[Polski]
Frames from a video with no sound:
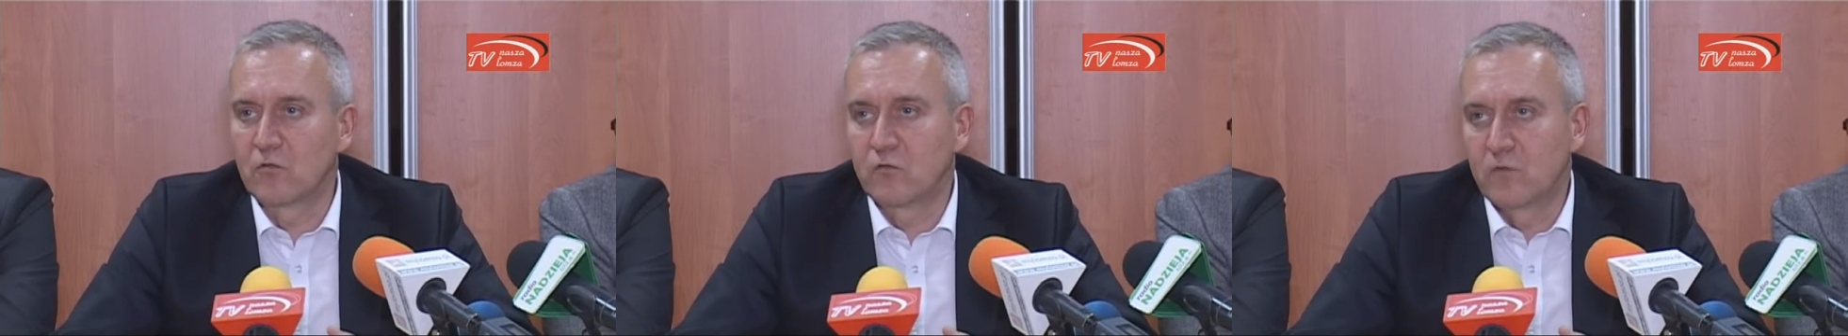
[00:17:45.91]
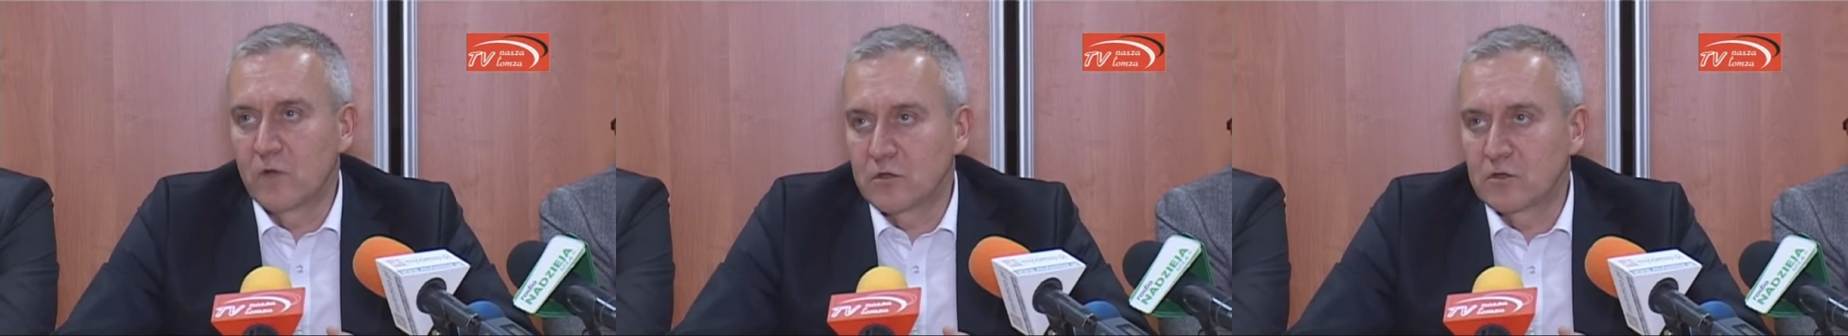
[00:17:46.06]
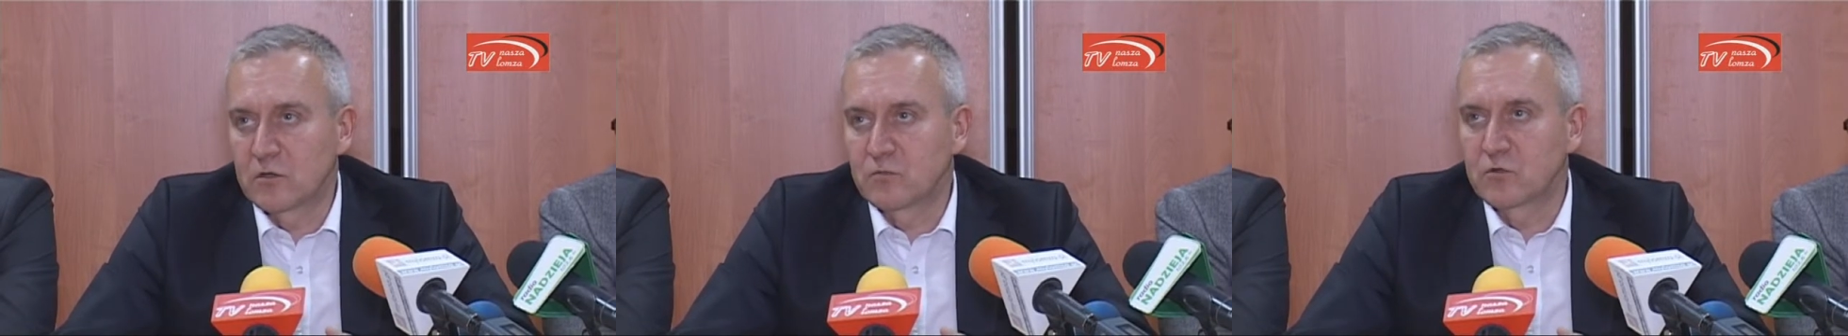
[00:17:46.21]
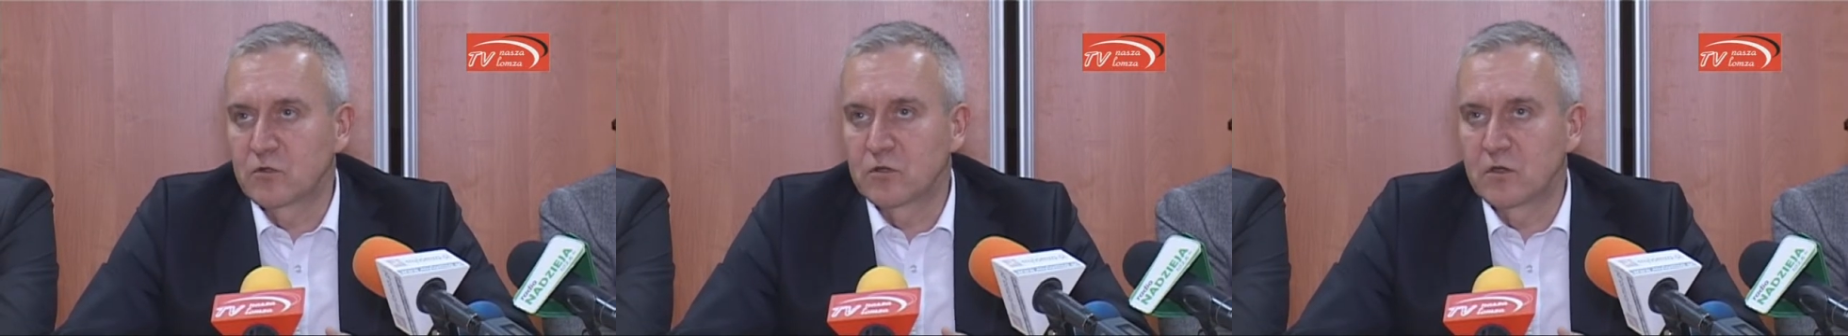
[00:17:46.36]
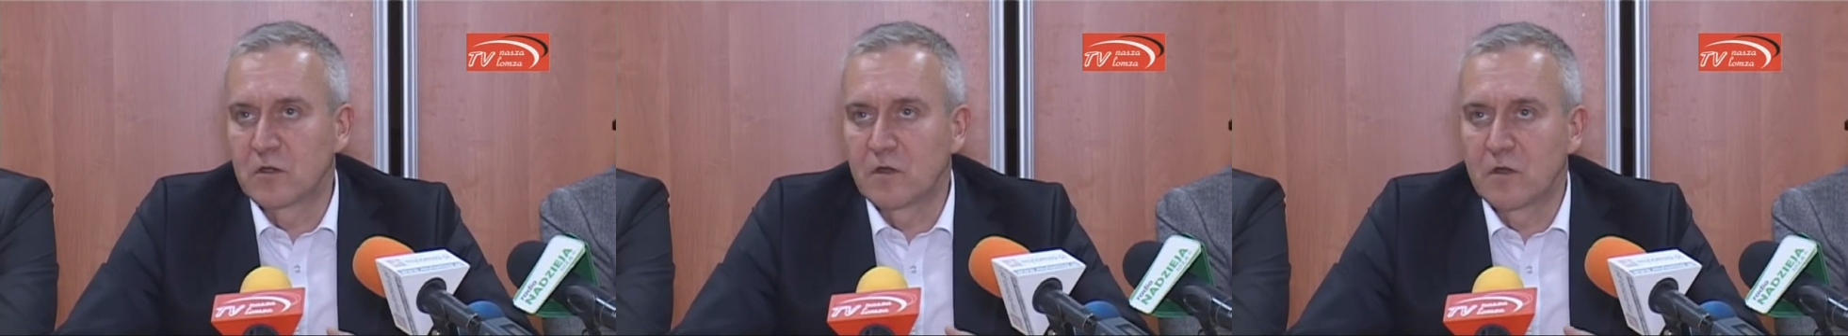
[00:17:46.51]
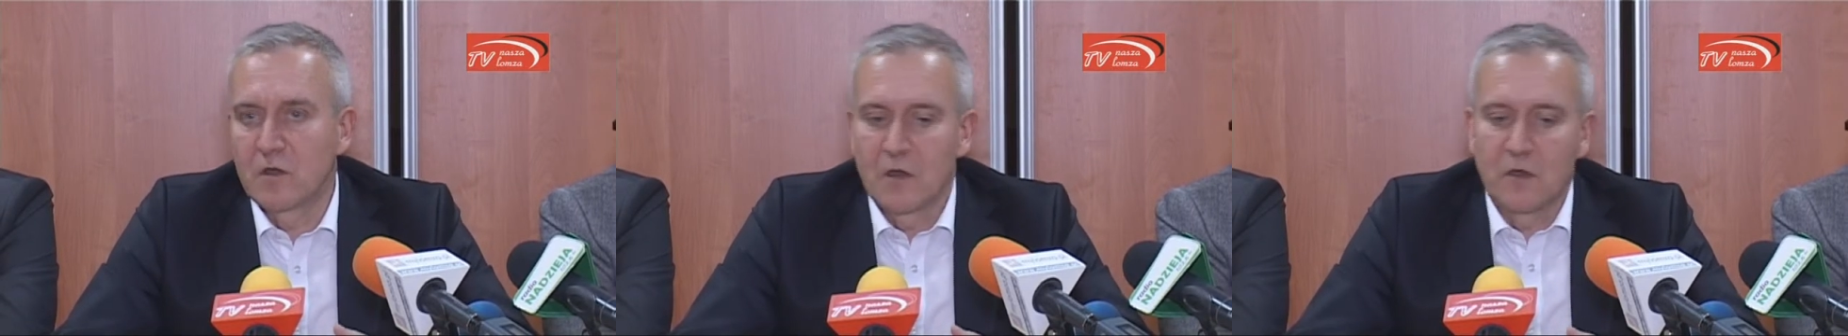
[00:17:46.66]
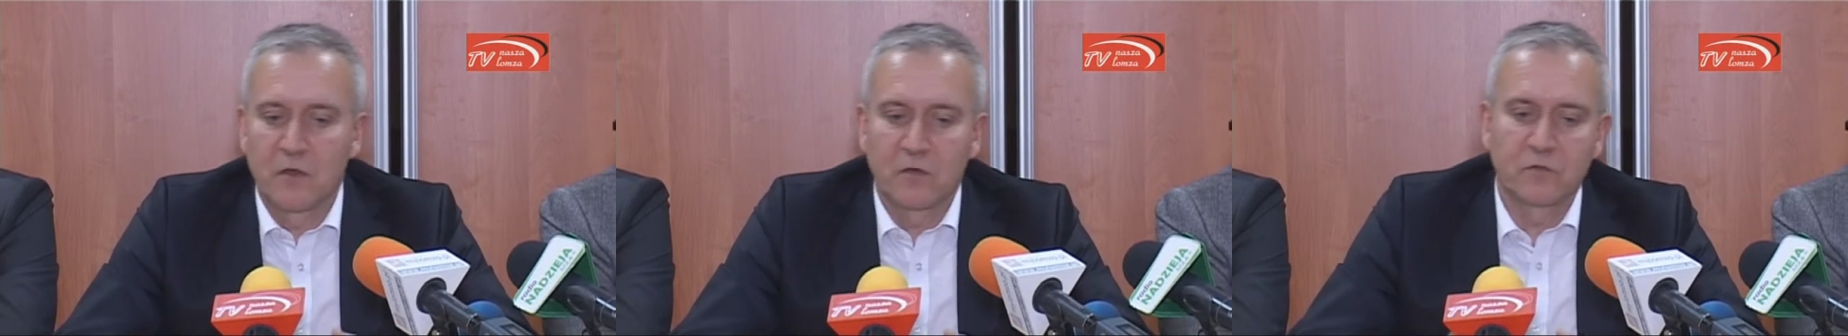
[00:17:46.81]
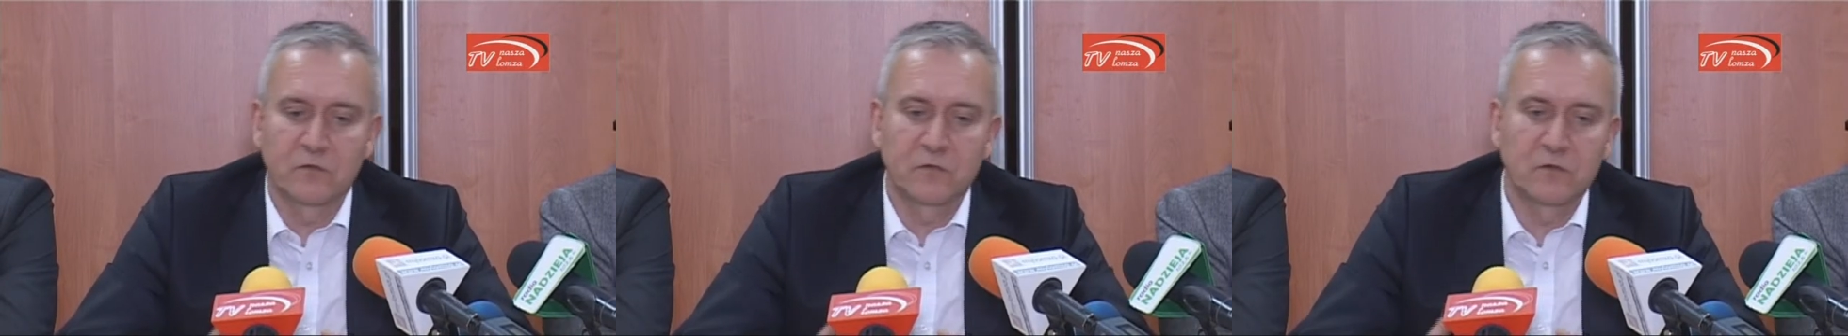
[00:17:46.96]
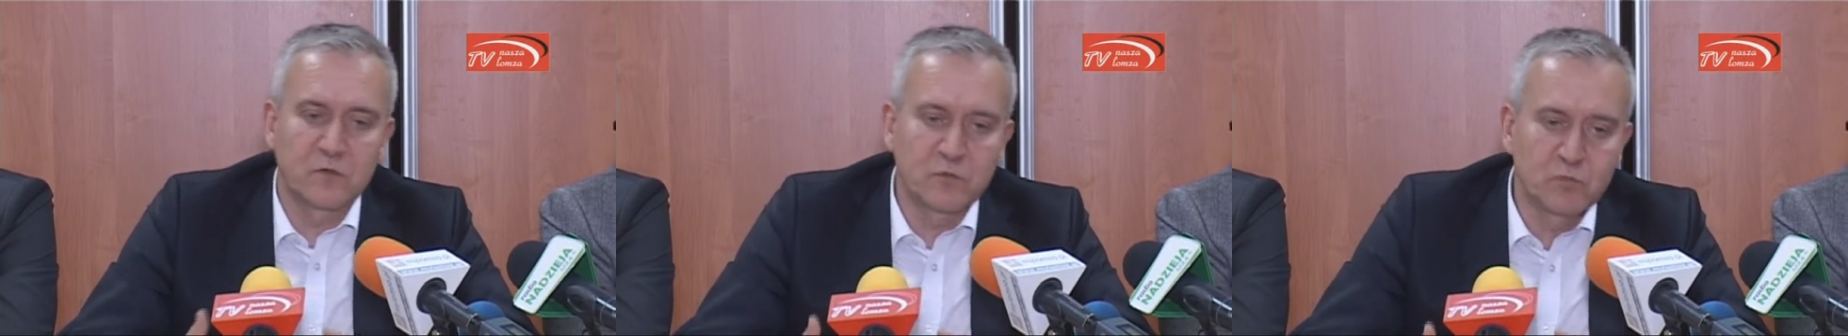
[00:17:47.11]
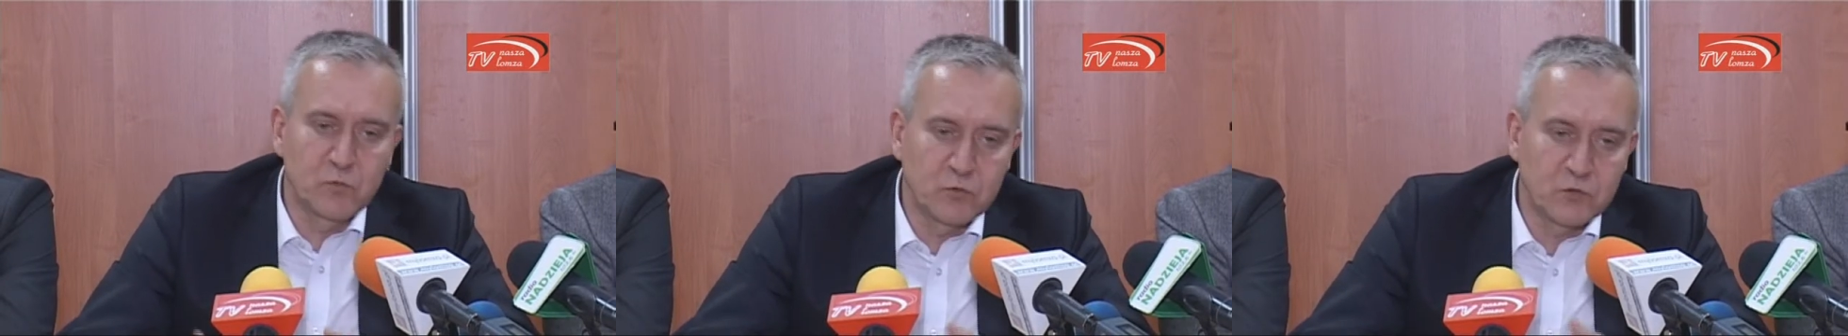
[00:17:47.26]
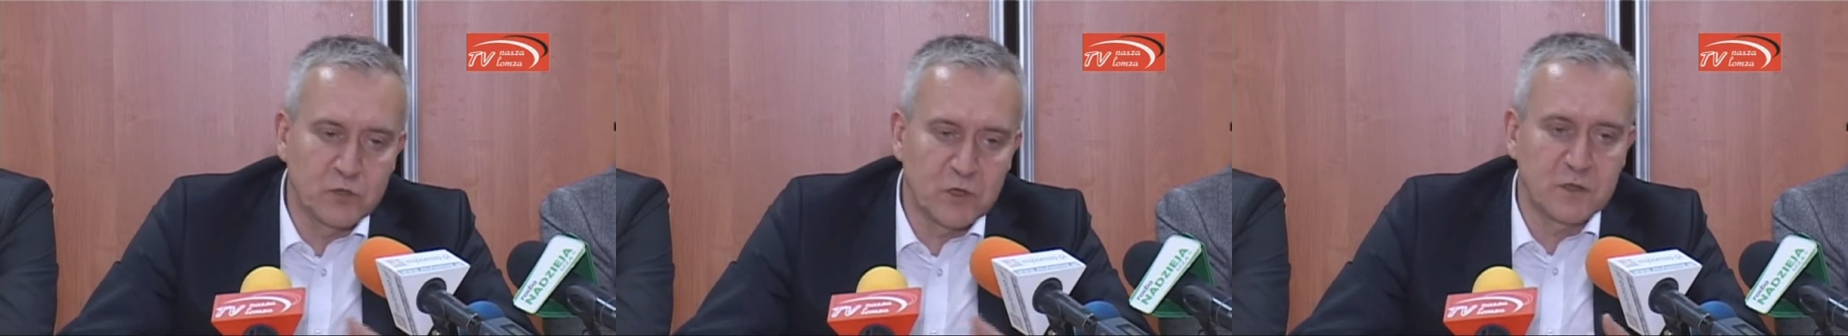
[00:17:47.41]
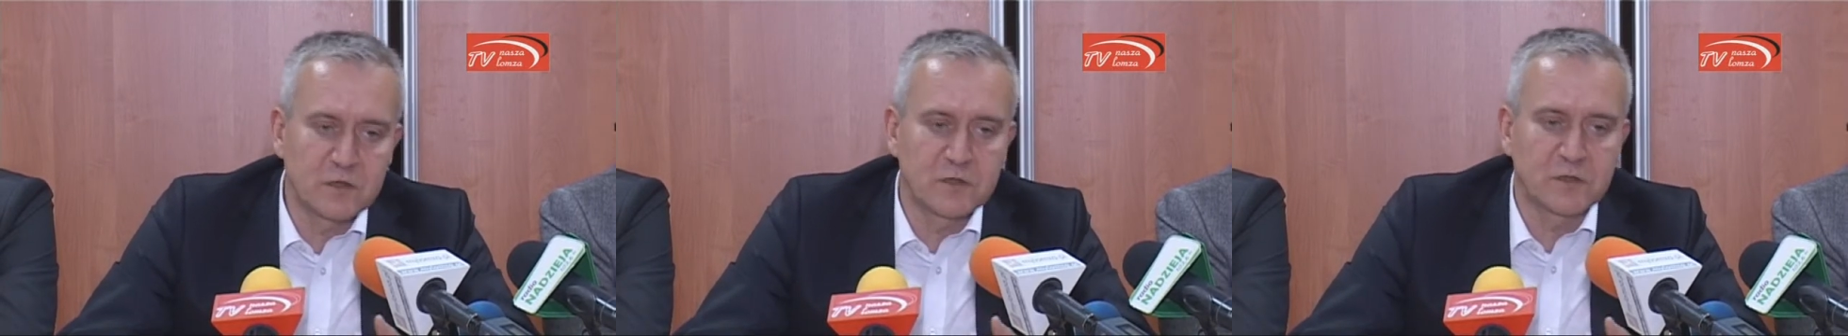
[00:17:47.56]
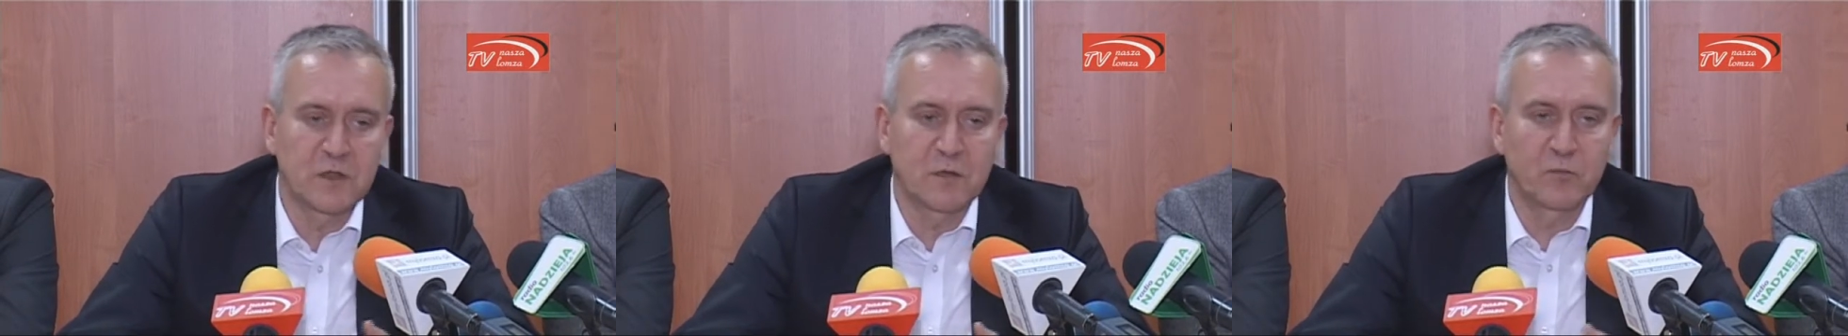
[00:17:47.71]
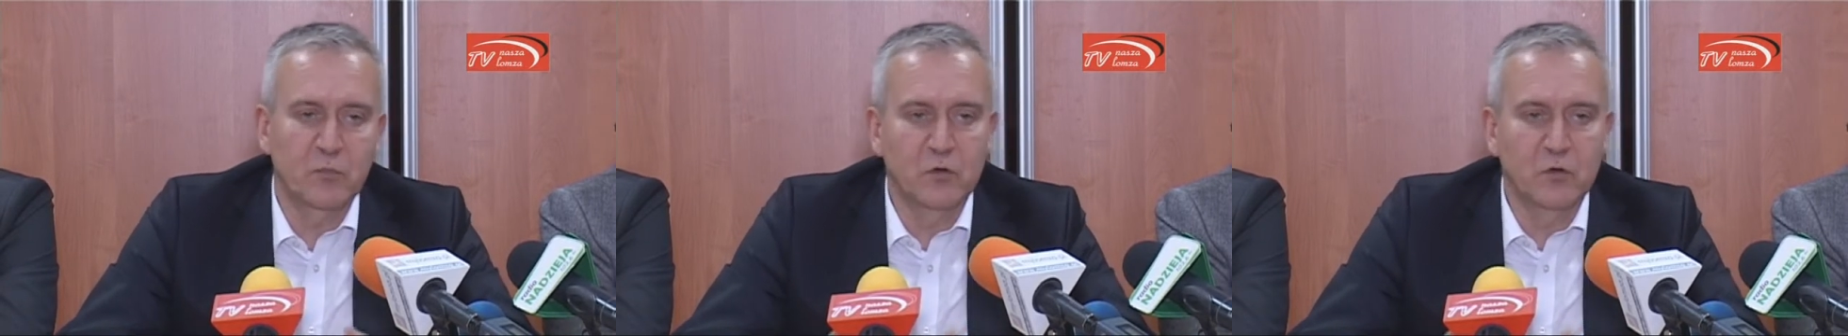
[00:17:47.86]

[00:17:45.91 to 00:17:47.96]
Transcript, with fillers: Uważam, że współczesna